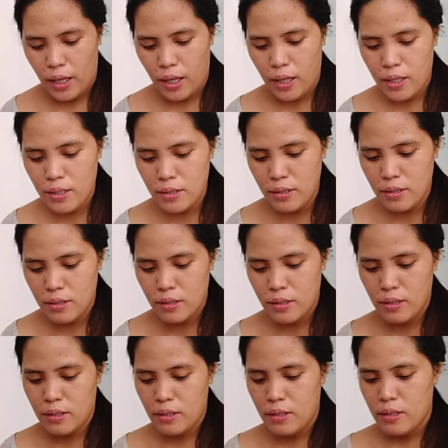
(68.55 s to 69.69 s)
Yan.
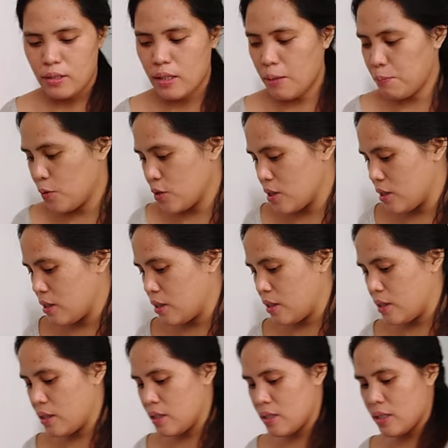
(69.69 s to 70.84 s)
Tapos,
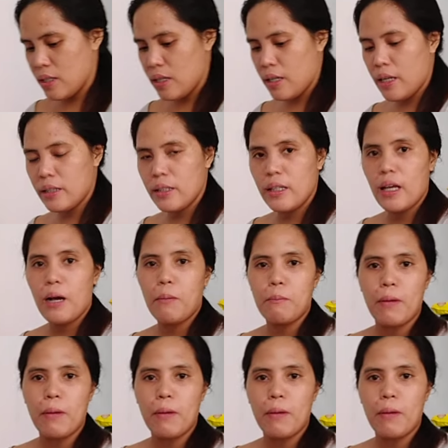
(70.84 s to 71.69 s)
igigisa na natin ang